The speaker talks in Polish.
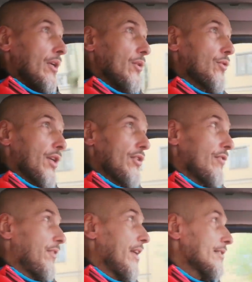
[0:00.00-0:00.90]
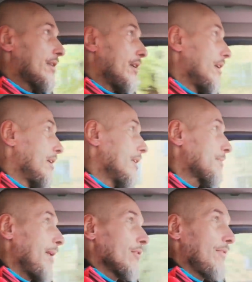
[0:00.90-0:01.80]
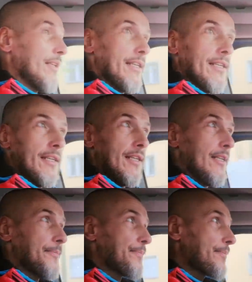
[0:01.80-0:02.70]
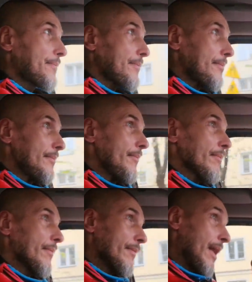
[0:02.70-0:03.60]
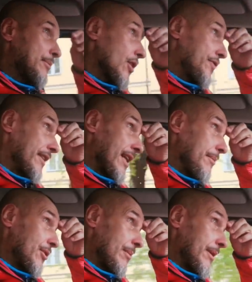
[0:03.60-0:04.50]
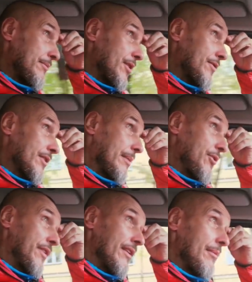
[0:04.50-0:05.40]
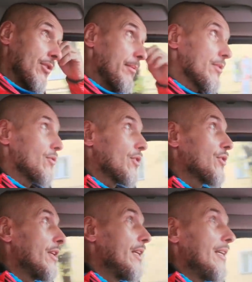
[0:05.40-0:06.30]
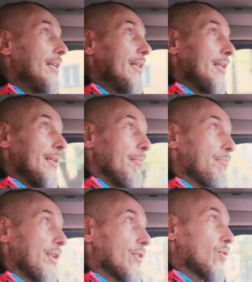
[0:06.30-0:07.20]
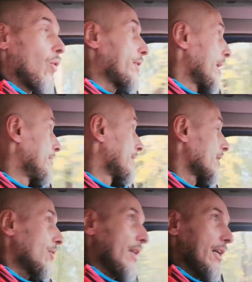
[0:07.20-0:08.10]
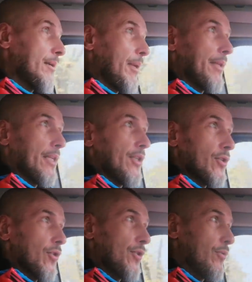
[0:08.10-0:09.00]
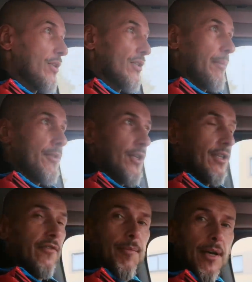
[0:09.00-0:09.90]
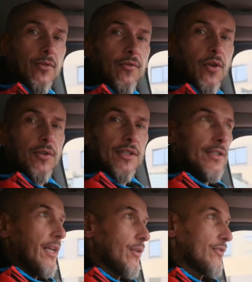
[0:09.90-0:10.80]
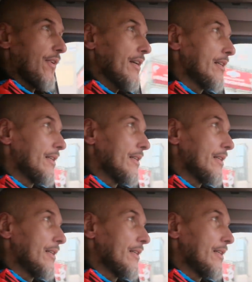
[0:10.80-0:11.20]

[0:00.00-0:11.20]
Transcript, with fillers: Jutrzejszy wyjazd jest planowany na przed świętami, żeby przed wszystkimi świętymi, żeby zdążyć przed tłokiem na drogach. Miejmy nadzieję, że to się uda, że nie będzie żadnych wypadków, kolizji, dziadostwa.